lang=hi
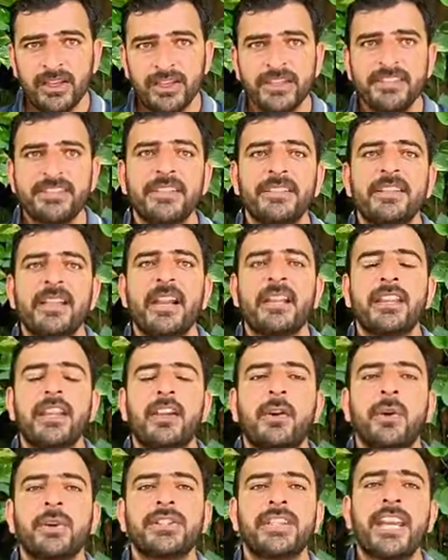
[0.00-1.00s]
किसी तरह की
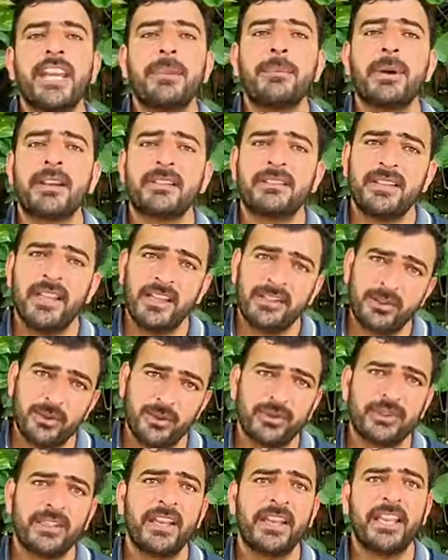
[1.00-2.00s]
कोताही बरते हैं तो
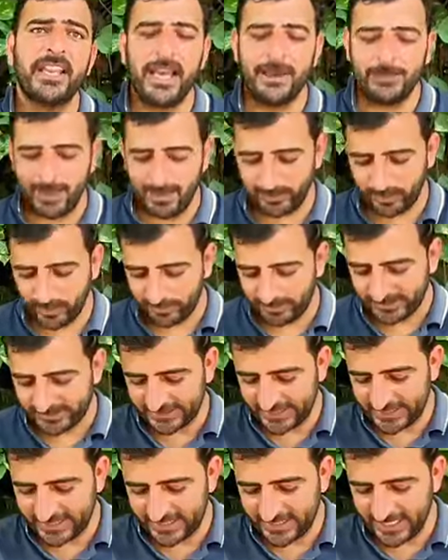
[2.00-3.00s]
उनके खिलाफ़ आपको
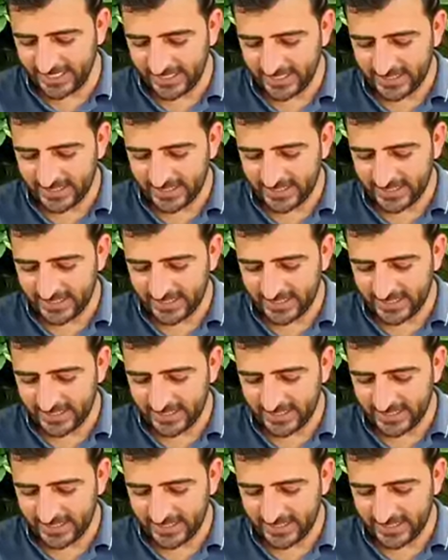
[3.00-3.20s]
पता ही है